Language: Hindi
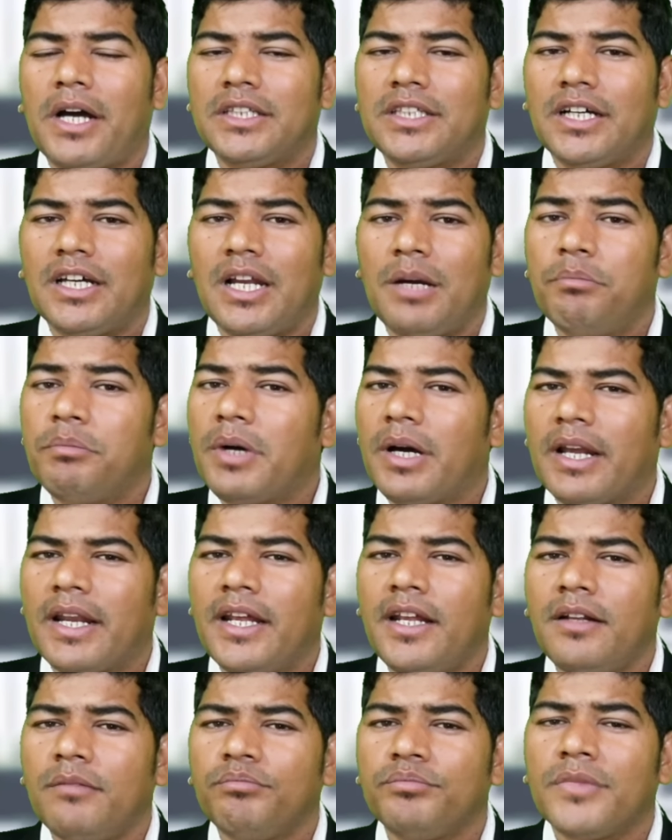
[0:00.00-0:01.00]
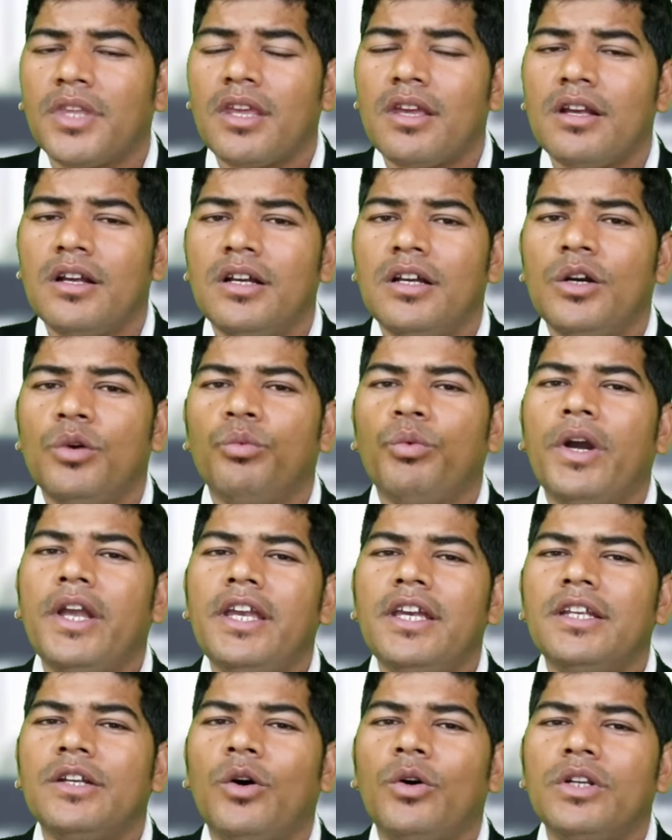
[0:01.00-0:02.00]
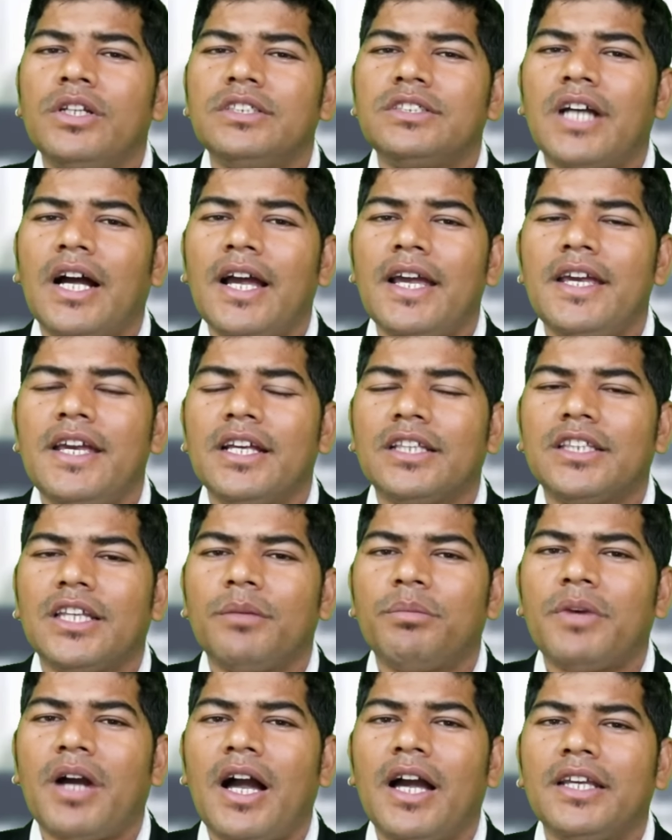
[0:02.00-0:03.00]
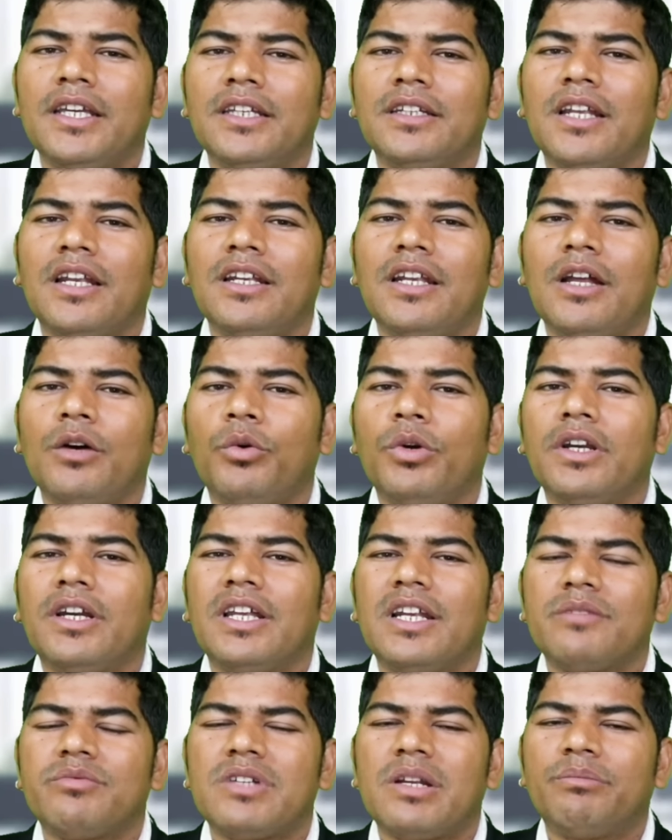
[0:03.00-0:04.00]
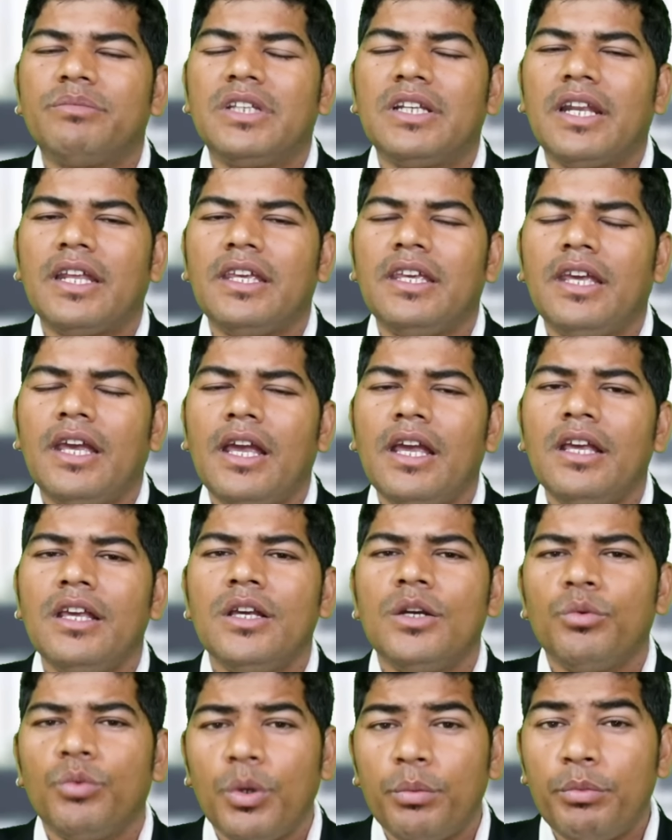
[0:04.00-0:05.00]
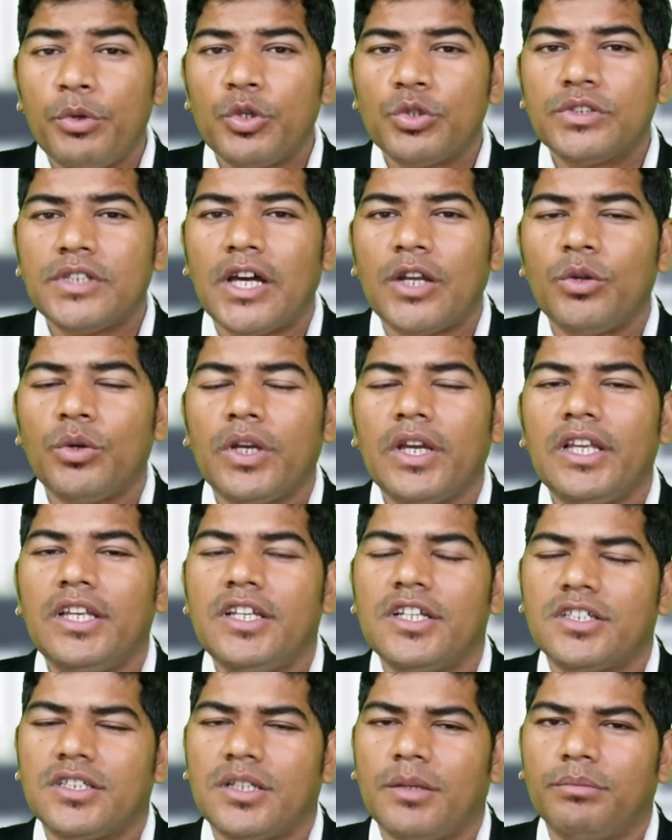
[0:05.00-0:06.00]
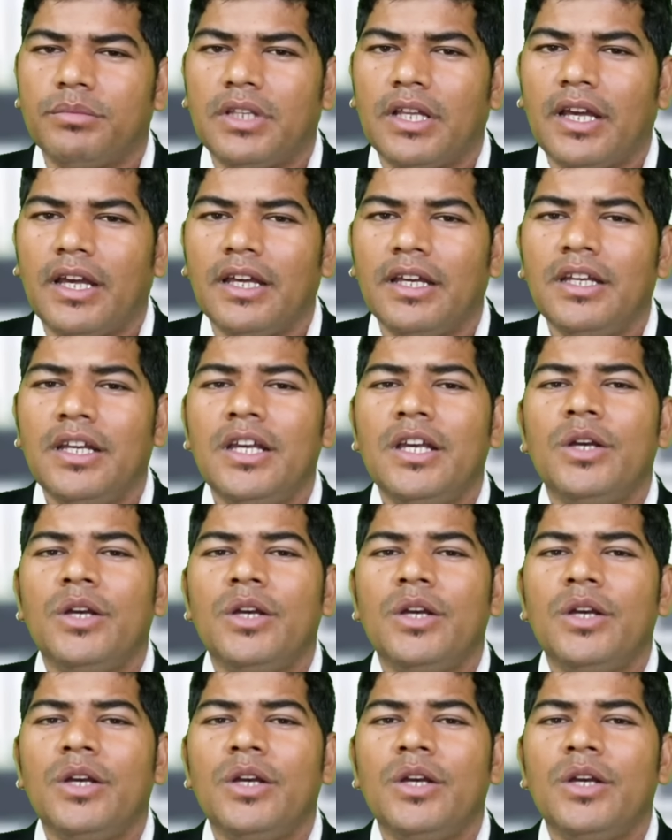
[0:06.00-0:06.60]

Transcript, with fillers: बात अगर हम करें वहीं इन्होंने जहां एक तरफ कहा कि नल्ला कोई गलत शब्द नहीं है वो बेरोजगारों के लिए शब्द है